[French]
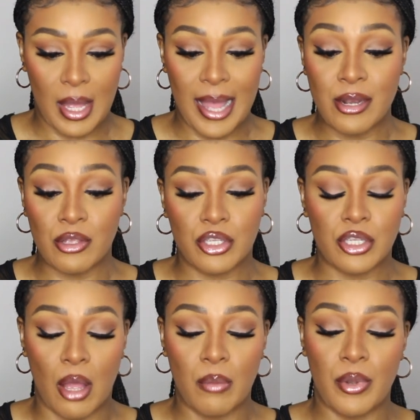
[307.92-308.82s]
un
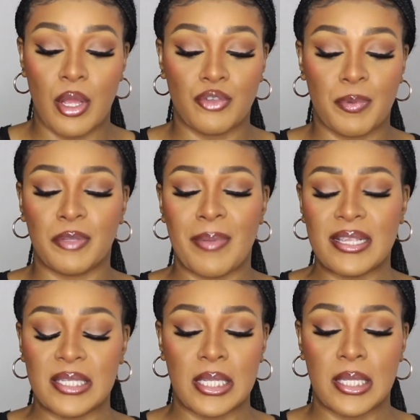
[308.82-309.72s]
ensemble. Je pense
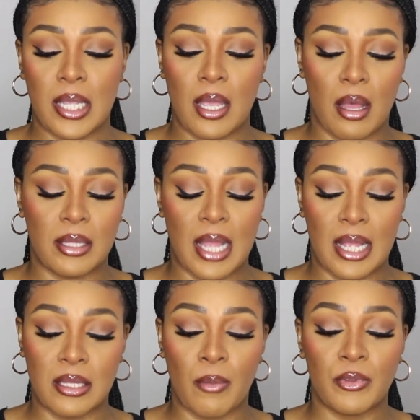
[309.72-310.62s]
pas que c'était euh,
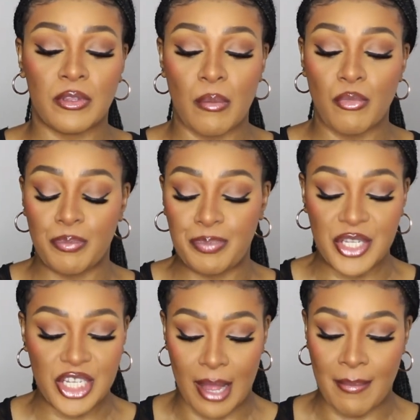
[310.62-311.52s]
un ensemble
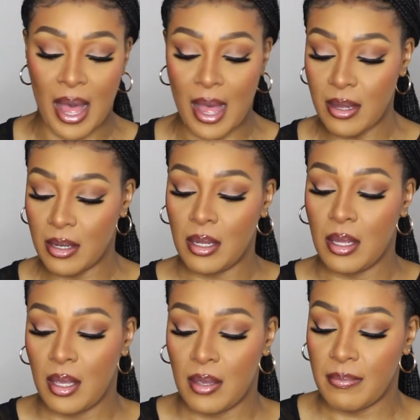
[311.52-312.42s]
pyjama,
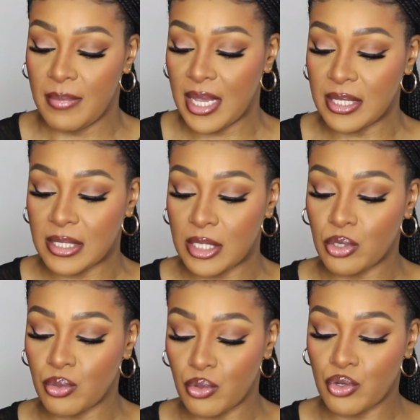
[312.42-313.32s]
mais
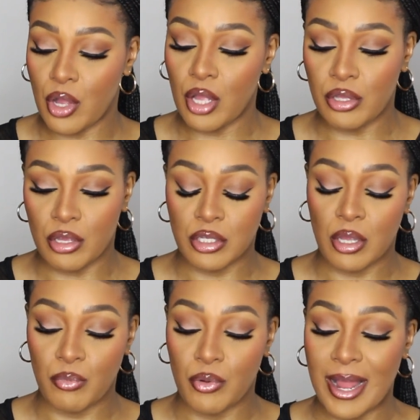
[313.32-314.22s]
c'est ce genre
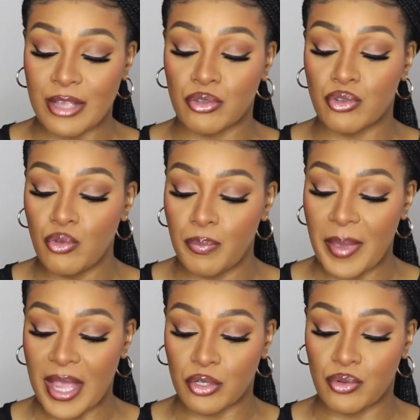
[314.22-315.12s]
d'ensemble là,
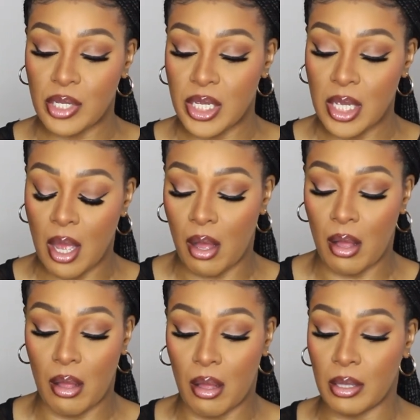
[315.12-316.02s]
super joli
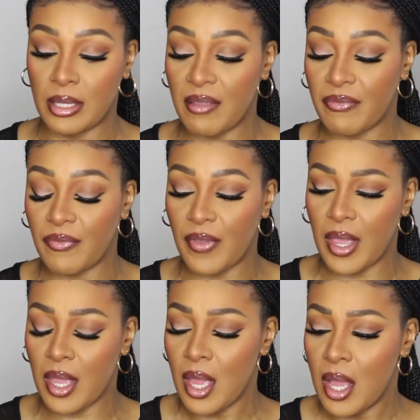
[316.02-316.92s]
en
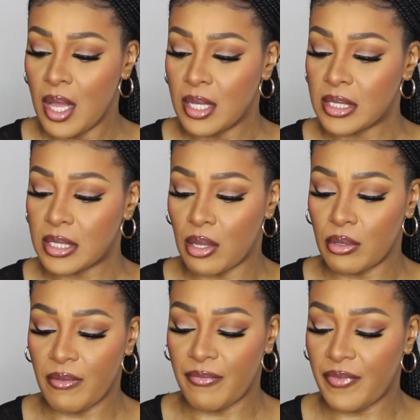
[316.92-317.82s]
effet, c'est
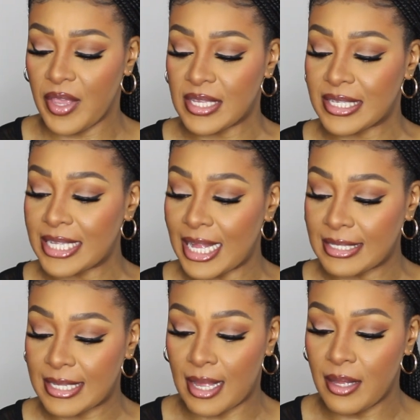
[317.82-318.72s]
en effet
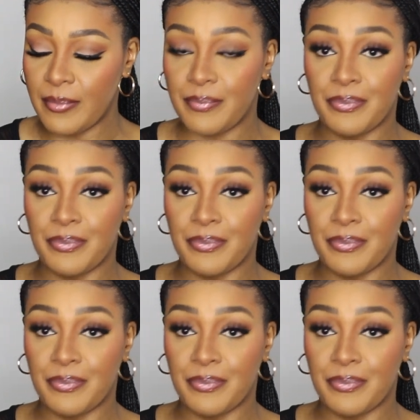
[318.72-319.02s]
satin.